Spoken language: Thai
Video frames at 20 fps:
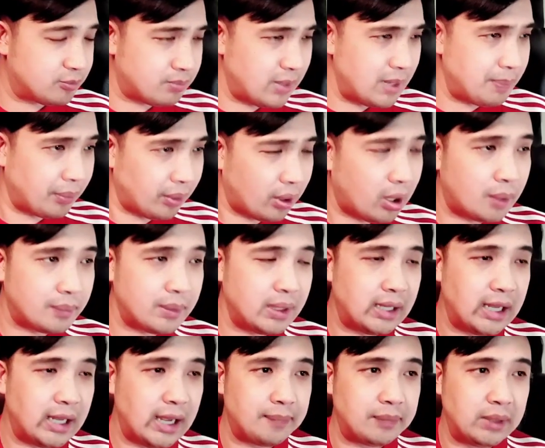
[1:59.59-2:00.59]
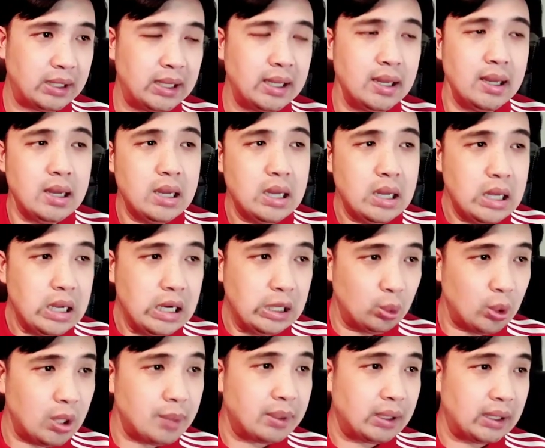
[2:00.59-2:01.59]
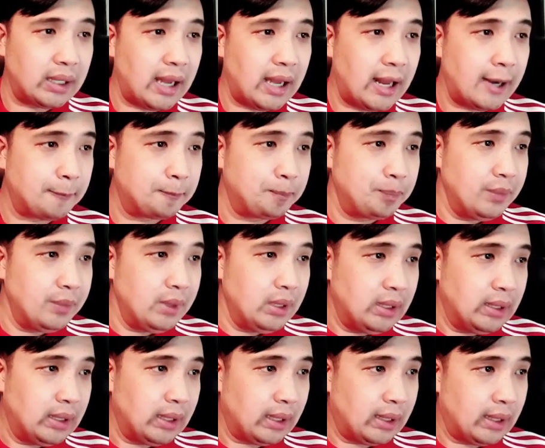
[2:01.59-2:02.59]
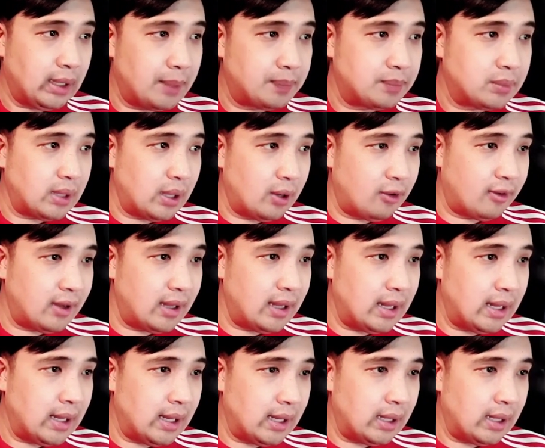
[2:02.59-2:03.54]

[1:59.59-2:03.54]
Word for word: ไม่พร้อมในเกมนี้ด้วยเหมือนกันนะครับแต่ว่า